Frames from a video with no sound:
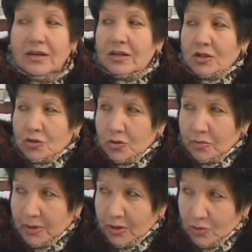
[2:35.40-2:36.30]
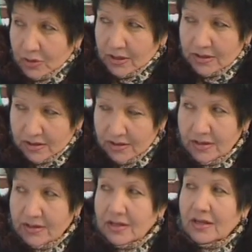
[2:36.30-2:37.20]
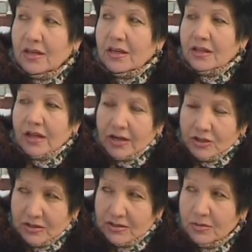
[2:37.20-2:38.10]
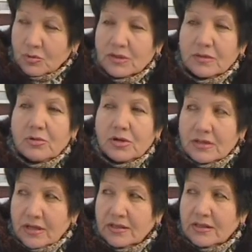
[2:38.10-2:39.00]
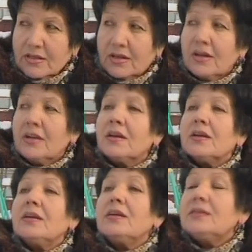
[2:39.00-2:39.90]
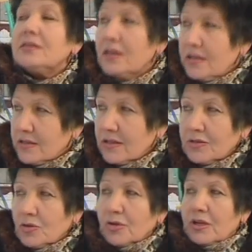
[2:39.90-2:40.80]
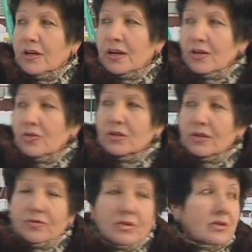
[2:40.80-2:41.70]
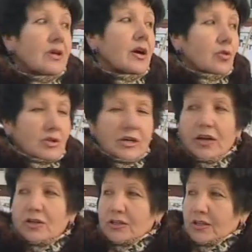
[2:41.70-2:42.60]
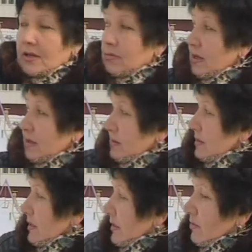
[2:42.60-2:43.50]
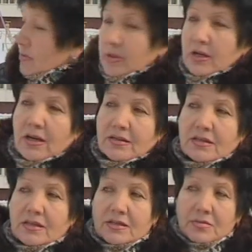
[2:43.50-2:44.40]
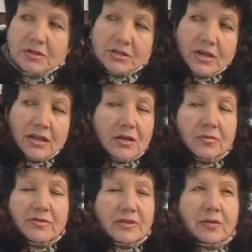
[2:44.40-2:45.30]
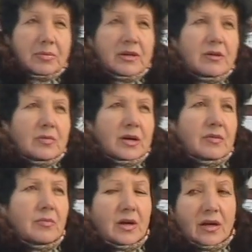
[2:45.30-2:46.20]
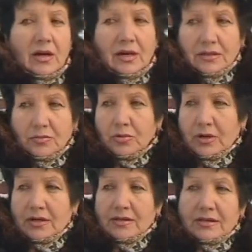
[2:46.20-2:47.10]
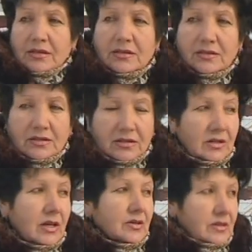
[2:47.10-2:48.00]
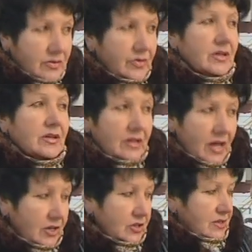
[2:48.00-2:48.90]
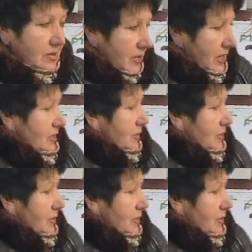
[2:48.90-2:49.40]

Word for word: и что приходят и старики наши, само собой, дети, и здесь из э, других районов, вот э, окружающие дома, детки, вот прекрасная наша площадка, мы всех принимаем. А тем более, если это стационар, действительно наши собачки